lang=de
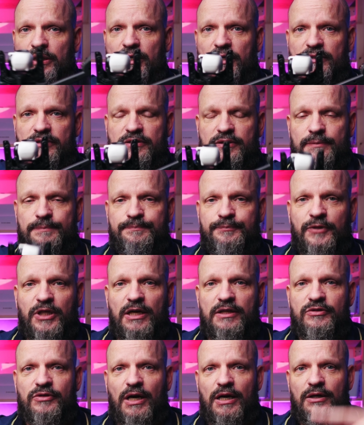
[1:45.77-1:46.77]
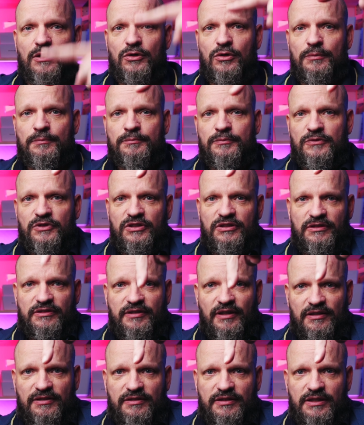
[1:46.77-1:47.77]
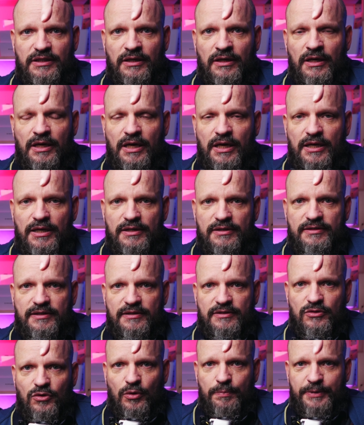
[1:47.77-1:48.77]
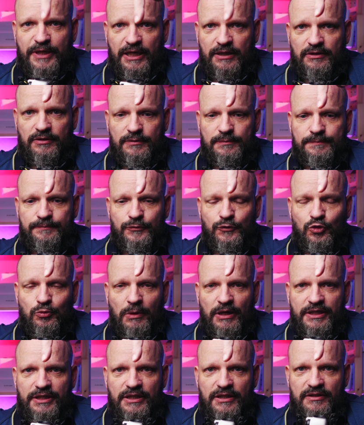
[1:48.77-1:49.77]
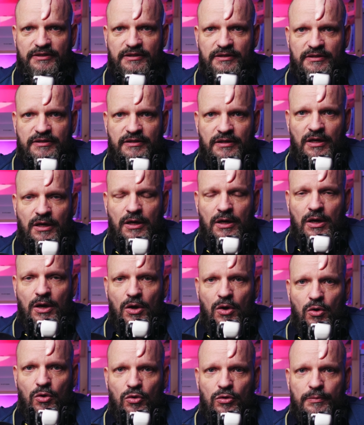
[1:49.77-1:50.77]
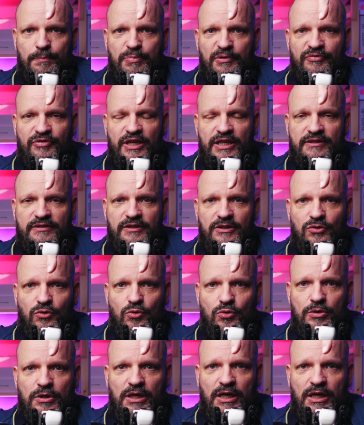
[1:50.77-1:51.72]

kannst. Also angenommen, das hier ist das Objekt. Du markierst es und bewegst die Drohne